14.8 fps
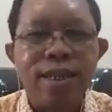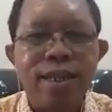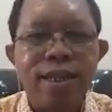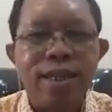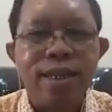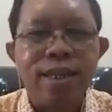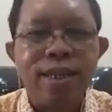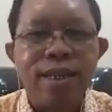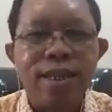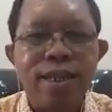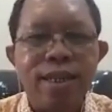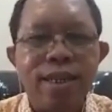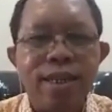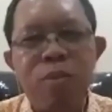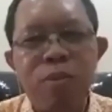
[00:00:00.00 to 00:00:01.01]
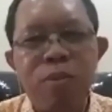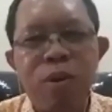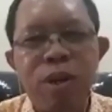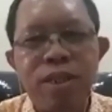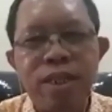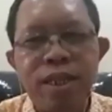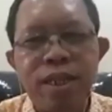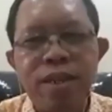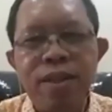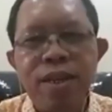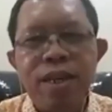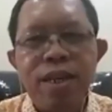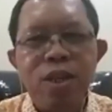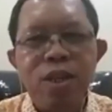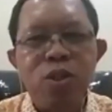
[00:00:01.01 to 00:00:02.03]
yang kemudian ke hmm. polisi
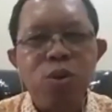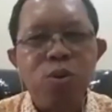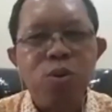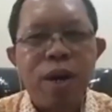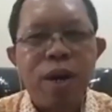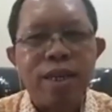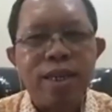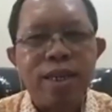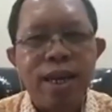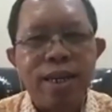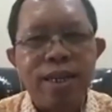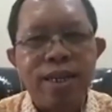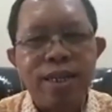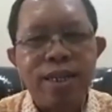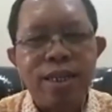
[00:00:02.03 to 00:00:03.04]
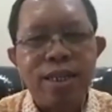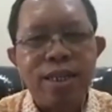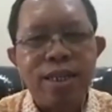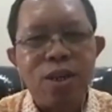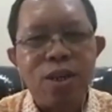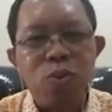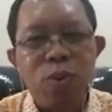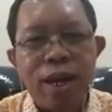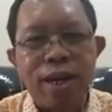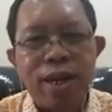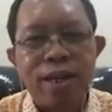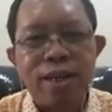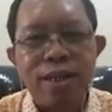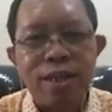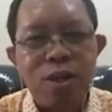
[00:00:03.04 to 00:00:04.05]
itu hmm. bagian di luar di
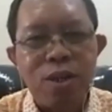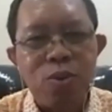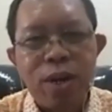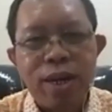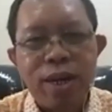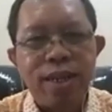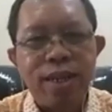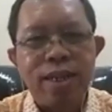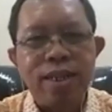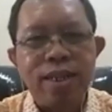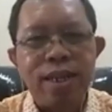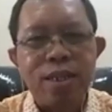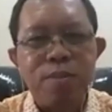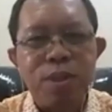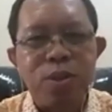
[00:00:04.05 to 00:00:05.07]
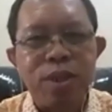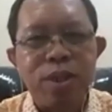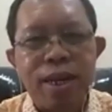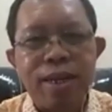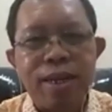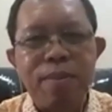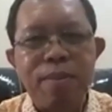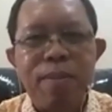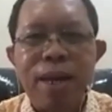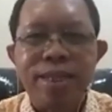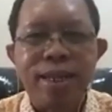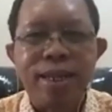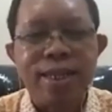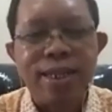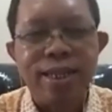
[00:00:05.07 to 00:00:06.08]
luar dari yang sebetulnya pembahasan
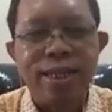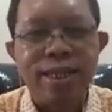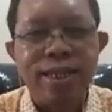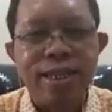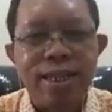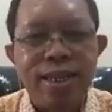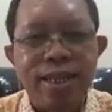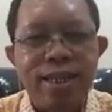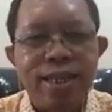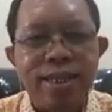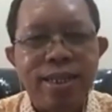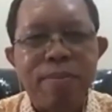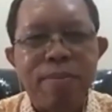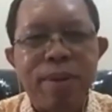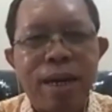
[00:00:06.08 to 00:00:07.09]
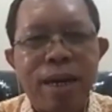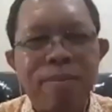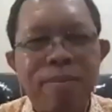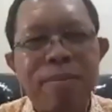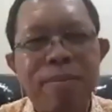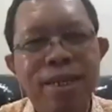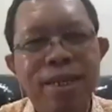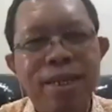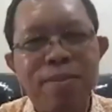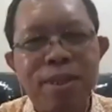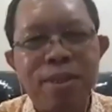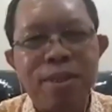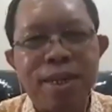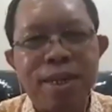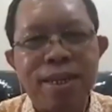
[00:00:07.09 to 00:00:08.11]
disampaikan Pak Beni sebetulnya
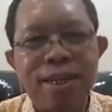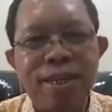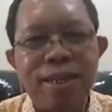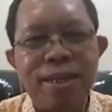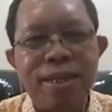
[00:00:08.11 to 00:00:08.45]
ya. Hmm,